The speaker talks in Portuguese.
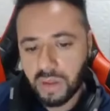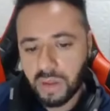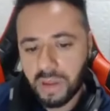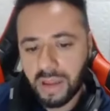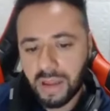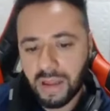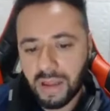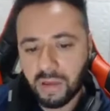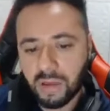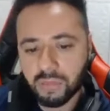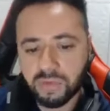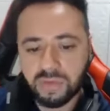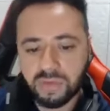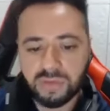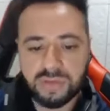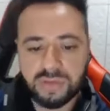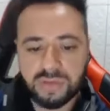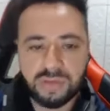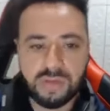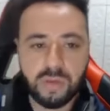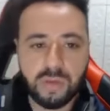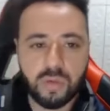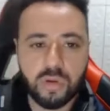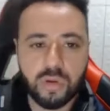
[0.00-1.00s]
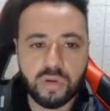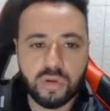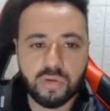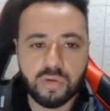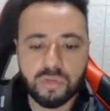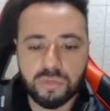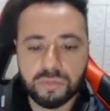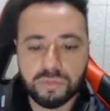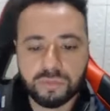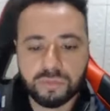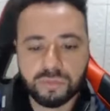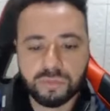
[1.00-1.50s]
Aos 68,
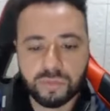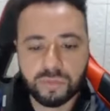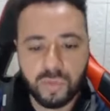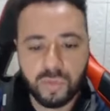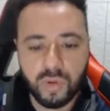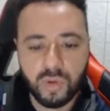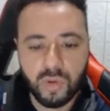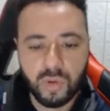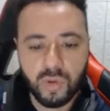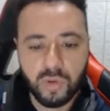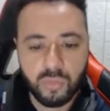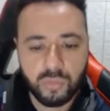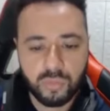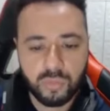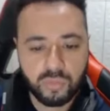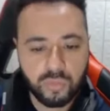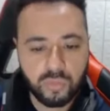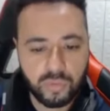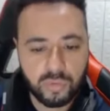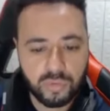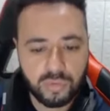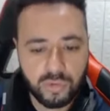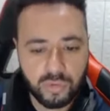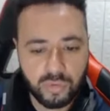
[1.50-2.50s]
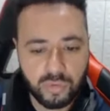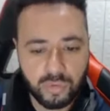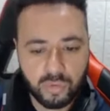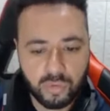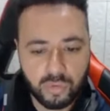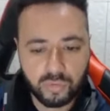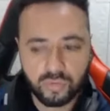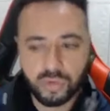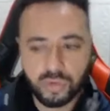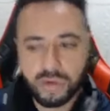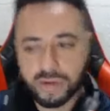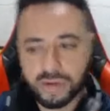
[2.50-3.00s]
sorteio do
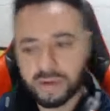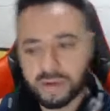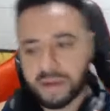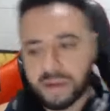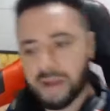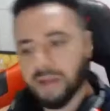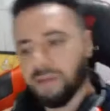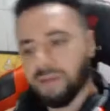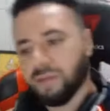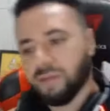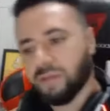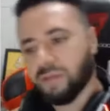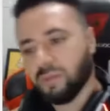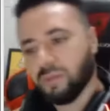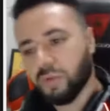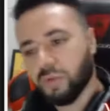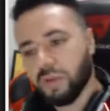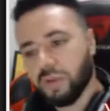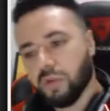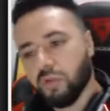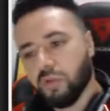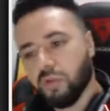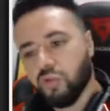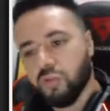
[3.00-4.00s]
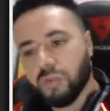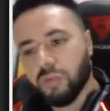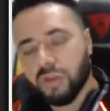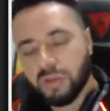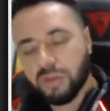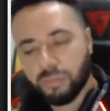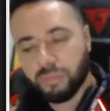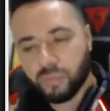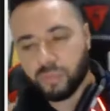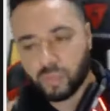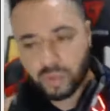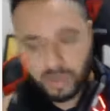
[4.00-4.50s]
controle arcade. Porque quando
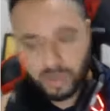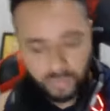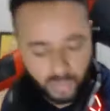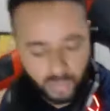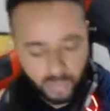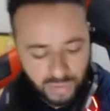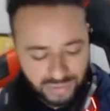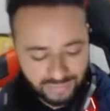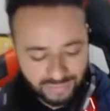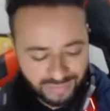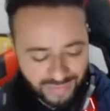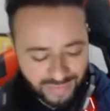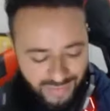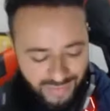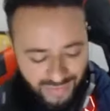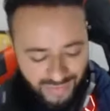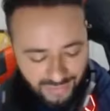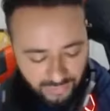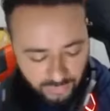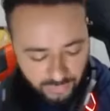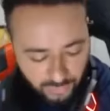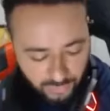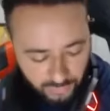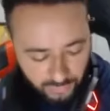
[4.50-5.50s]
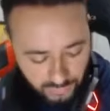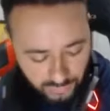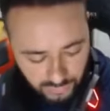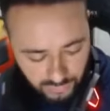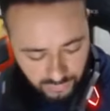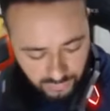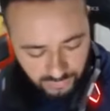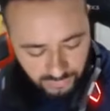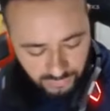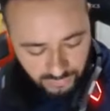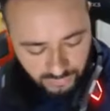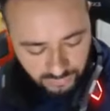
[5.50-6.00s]
manda pro campeonato direto,
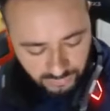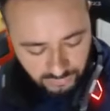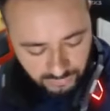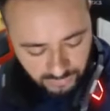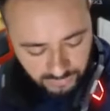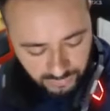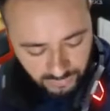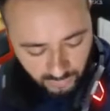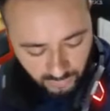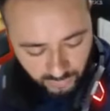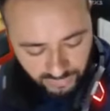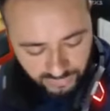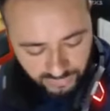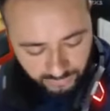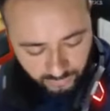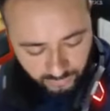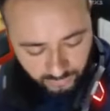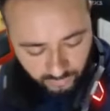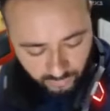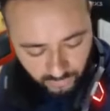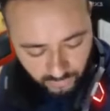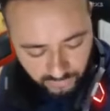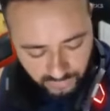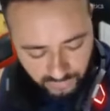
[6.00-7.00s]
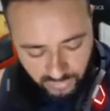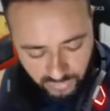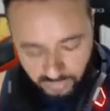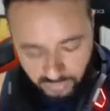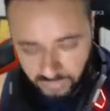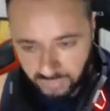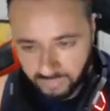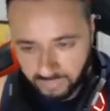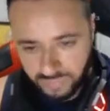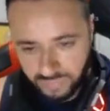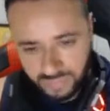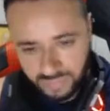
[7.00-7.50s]
não entra pro
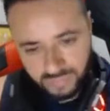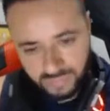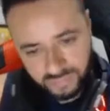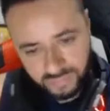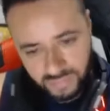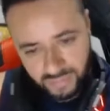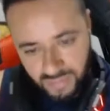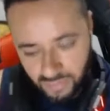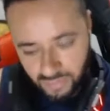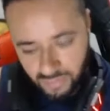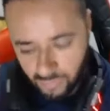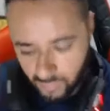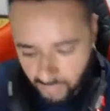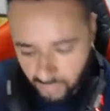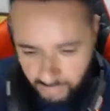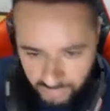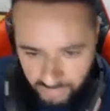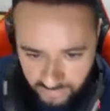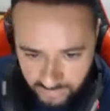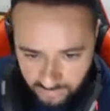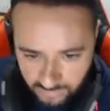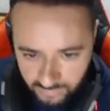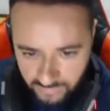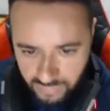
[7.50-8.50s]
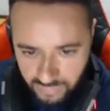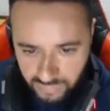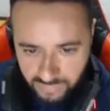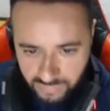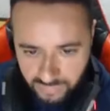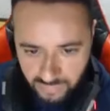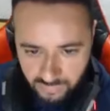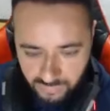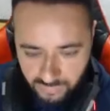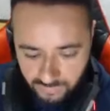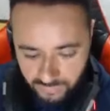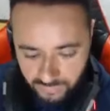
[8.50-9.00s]
sorteio. Mas, velho, você é louco, mano.
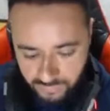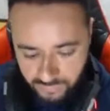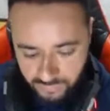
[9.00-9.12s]
Duzentão.